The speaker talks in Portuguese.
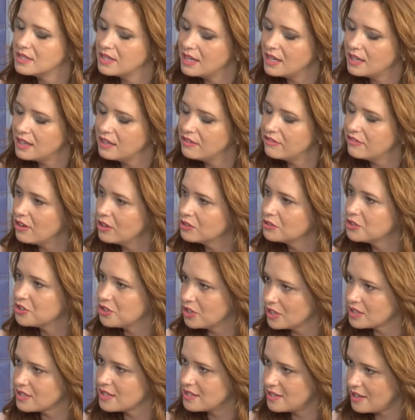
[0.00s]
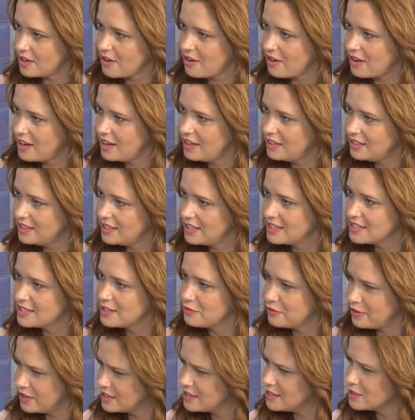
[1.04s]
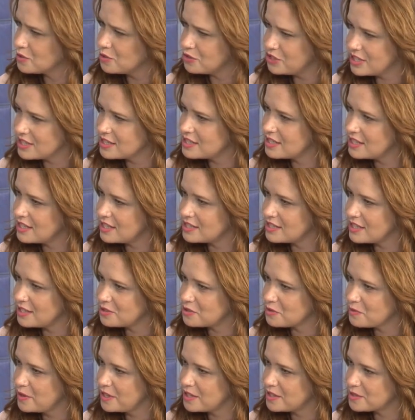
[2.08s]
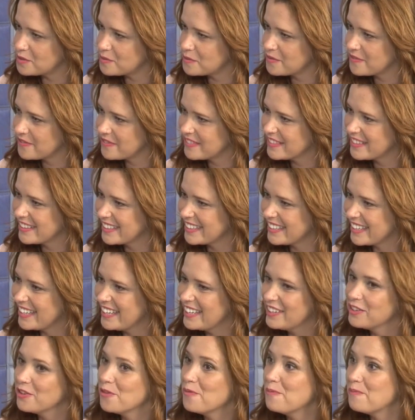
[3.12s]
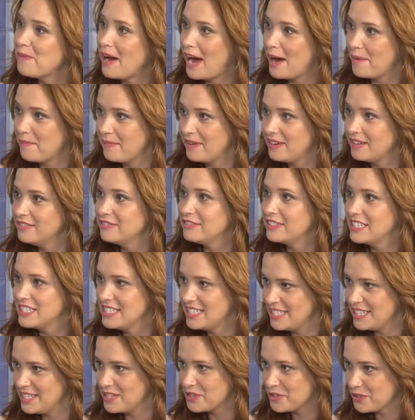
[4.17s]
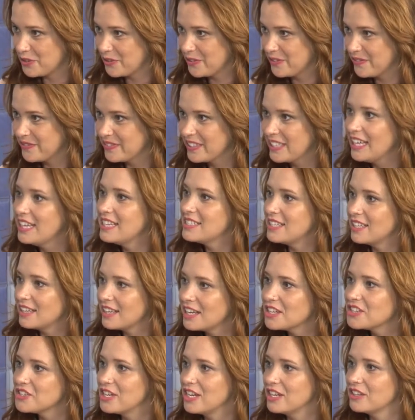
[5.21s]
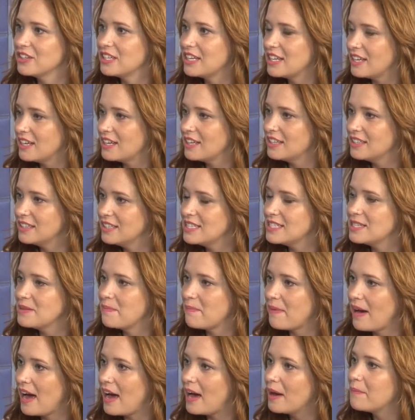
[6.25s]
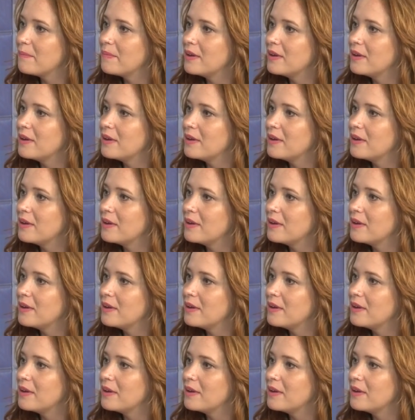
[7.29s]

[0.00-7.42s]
é devoto de Nossa Senhora e de São Francisco de Assis, é isso mesmo? Uhum. O Papa Francisco. O que, que você está achando da, desse Papa?